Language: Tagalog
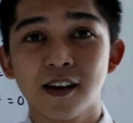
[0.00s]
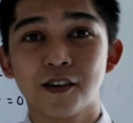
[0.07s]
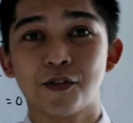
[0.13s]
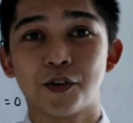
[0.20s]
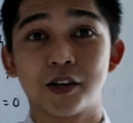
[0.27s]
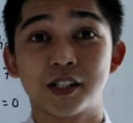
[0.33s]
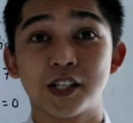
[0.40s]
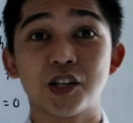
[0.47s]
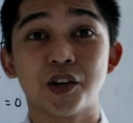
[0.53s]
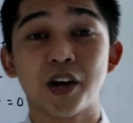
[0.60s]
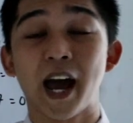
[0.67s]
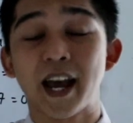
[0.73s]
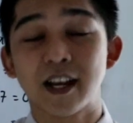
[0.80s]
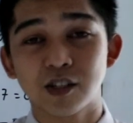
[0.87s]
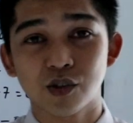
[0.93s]
for
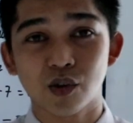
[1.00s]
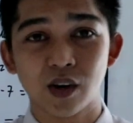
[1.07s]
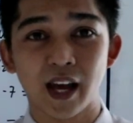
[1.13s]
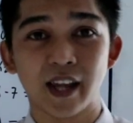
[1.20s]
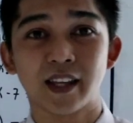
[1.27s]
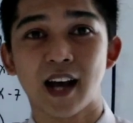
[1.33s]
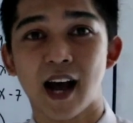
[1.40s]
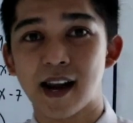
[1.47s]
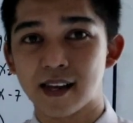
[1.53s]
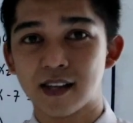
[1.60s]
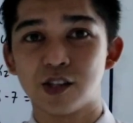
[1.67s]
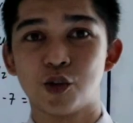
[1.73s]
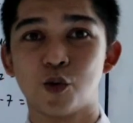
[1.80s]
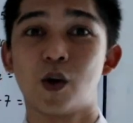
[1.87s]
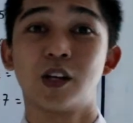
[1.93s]
senior high school and
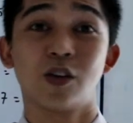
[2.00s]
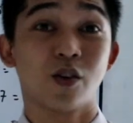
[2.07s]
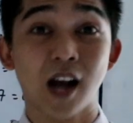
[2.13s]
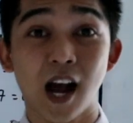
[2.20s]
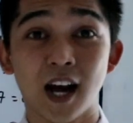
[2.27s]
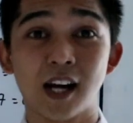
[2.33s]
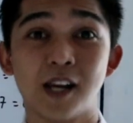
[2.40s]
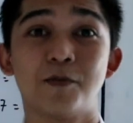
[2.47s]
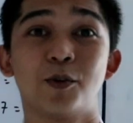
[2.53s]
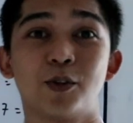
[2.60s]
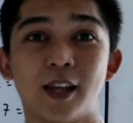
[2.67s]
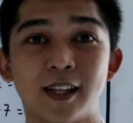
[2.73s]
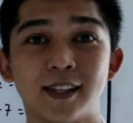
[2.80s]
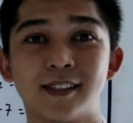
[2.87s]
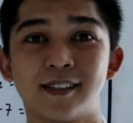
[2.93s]
college. Huwag niyong
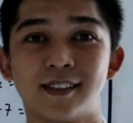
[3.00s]
kakalimutan.